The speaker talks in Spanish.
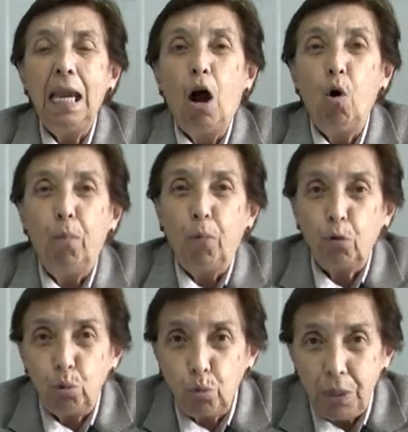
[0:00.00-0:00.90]
la
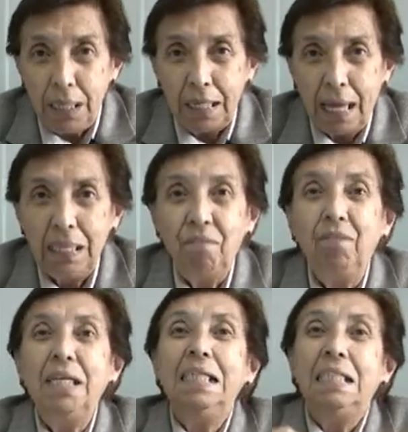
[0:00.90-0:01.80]
oportunidad de
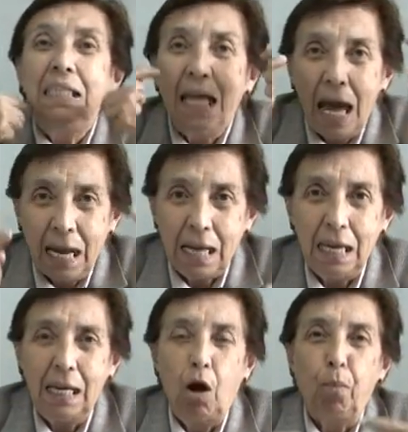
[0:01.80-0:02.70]

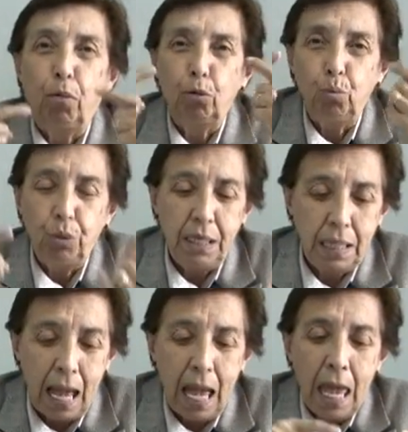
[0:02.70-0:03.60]
brindarle la
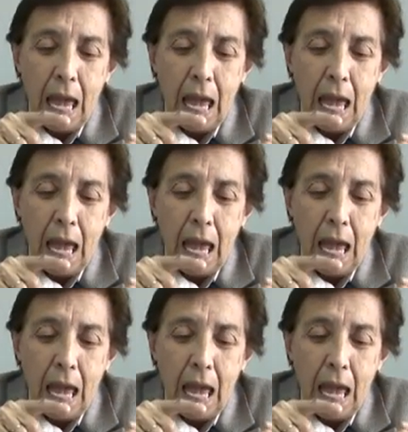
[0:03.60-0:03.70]
oportunidad